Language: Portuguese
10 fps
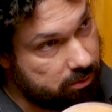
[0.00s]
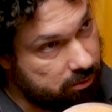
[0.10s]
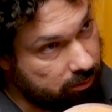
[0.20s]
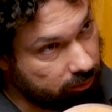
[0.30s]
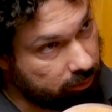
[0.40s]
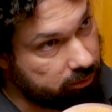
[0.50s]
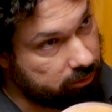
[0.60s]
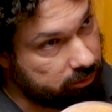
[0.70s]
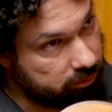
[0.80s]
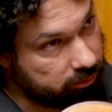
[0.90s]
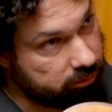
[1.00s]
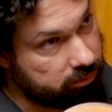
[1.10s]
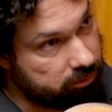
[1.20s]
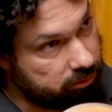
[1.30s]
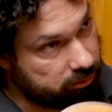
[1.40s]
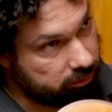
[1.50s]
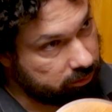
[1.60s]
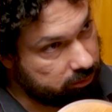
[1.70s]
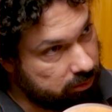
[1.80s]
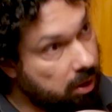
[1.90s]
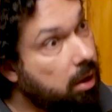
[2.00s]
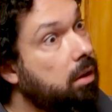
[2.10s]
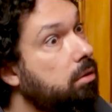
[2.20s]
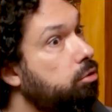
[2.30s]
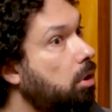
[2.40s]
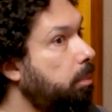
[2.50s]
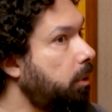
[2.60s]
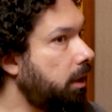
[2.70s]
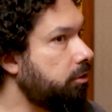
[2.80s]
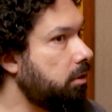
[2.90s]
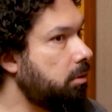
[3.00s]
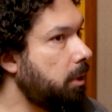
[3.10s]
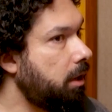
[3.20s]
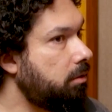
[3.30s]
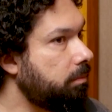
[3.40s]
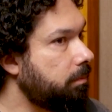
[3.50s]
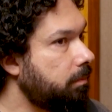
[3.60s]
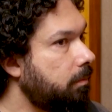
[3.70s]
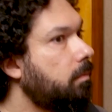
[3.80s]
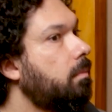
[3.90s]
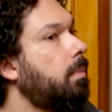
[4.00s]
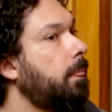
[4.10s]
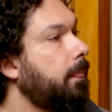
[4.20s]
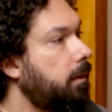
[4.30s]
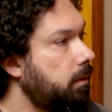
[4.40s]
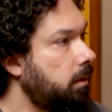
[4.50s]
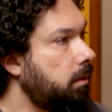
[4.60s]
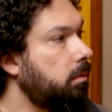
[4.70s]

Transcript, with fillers: É, o pessoal do country americano. Só polegar de cada médio. Isso. Entendeu?